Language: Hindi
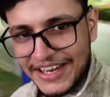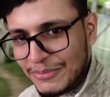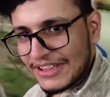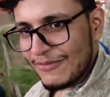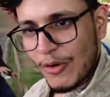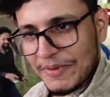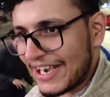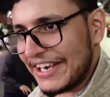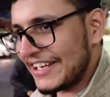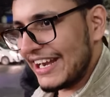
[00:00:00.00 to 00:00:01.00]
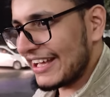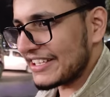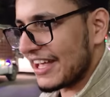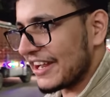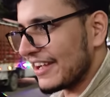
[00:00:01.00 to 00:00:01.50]
जा रहे मतलब वो अपनी गाड़ी नहीं
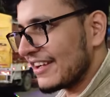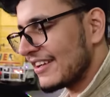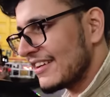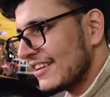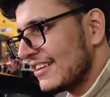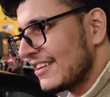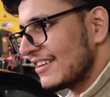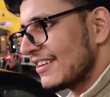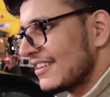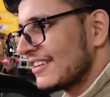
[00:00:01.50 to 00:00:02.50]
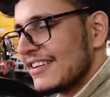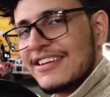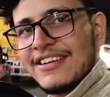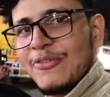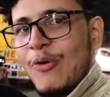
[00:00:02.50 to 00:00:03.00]
लेके जा रहे गाड़ी ड्राइवर लेके
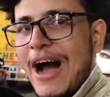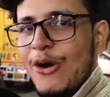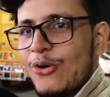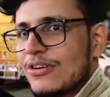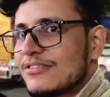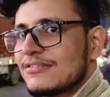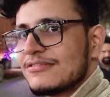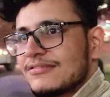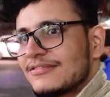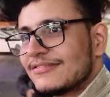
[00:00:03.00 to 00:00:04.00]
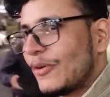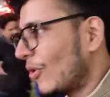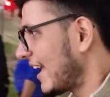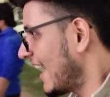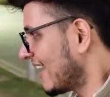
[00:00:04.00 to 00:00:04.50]
जा वाह
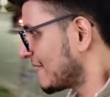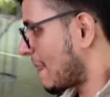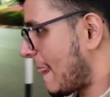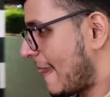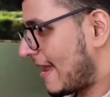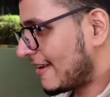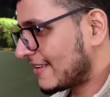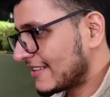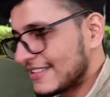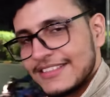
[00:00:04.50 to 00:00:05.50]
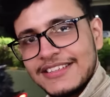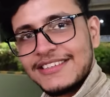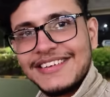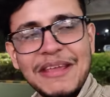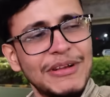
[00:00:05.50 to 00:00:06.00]
जुगाड़ ये भी जुगाड़
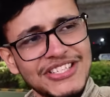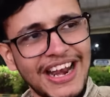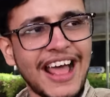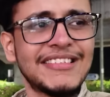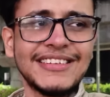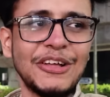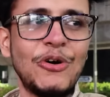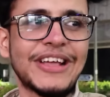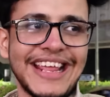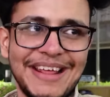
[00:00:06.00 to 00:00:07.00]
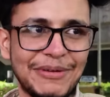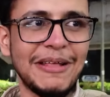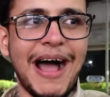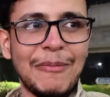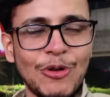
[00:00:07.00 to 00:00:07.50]
नहीं मैं चला सकता हूँ अकेले
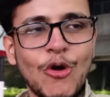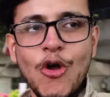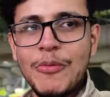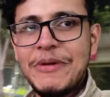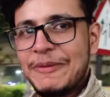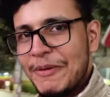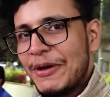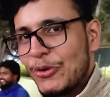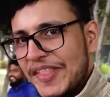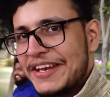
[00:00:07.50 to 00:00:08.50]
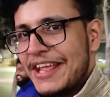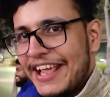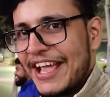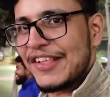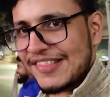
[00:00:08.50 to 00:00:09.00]
मतलब आप लोगों को मेरे पे भरोसा नहीं
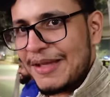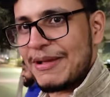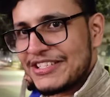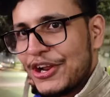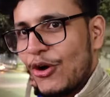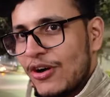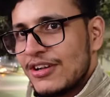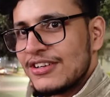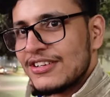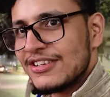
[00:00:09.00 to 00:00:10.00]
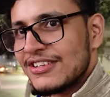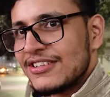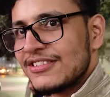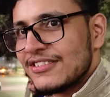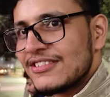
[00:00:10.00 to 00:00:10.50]
है क्या इसलिए भेज रहे हो भरोसा कह तो
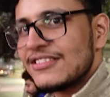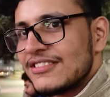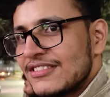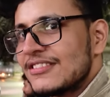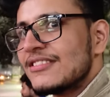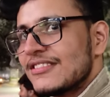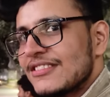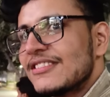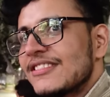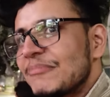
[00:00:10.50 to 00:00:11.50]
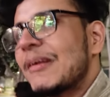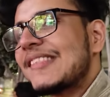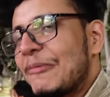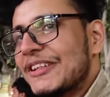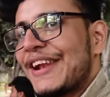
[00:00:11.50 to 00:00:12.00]
रहे तो, चला मैं
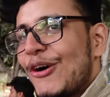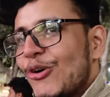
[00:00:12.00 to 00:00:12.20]
समझ रहा